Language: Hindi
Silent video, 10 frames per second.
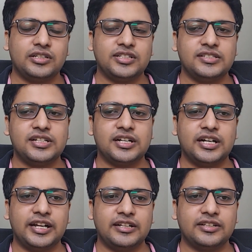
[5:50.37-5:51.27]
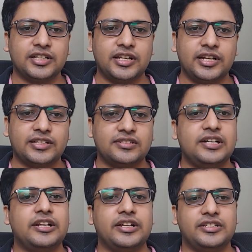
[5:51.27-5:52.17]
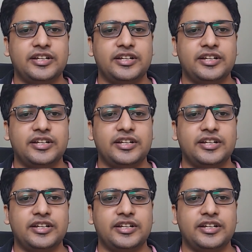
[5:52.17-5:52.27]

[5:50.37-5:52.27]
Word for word: झज्जर हरियाणा तक के लिए एक्सटेंड की